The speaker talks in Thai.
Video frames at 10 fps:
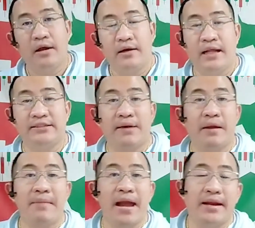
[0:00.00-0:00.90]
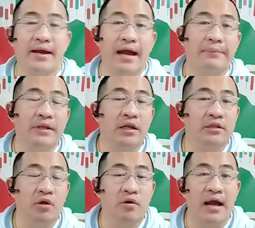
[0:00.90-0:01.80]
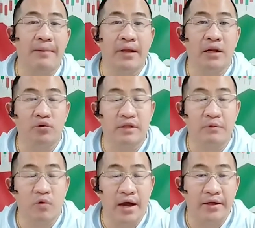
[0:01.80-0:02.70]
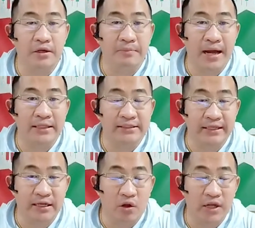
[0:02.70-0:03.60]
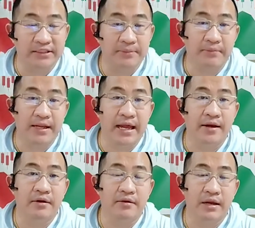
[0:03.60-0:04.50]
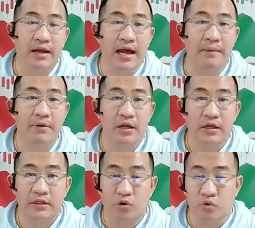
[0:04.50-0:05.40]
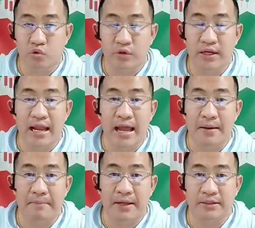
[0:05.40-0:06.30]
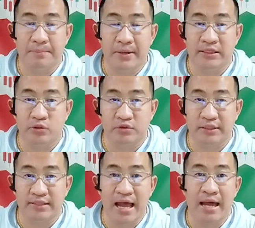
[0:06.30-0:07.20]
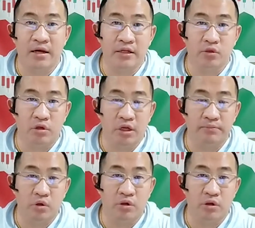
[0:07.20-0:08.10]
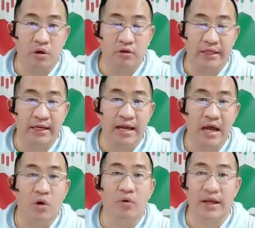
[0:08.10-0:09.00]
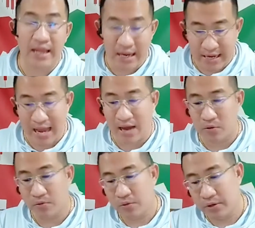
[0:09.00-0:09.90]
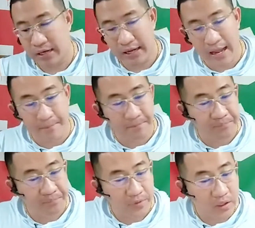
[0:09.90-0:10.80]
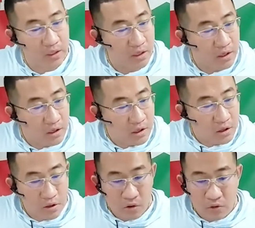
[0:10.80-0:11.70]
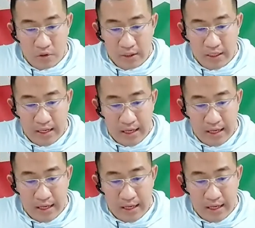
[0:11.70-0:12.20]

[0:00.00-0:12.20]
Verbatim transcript: นั้นจำให้แม่นนะครับ ถ้าเกิดทองคำเนี่ย หลุดต่ำกว่า 1,710 เหรียญนนะครับ ตรงจุดนี้แหละ มันจะเป็นจุดสตาร์ทหรือจุดเริ่มต้นของเทรนขาลงระยะยาวนะครับ โอเค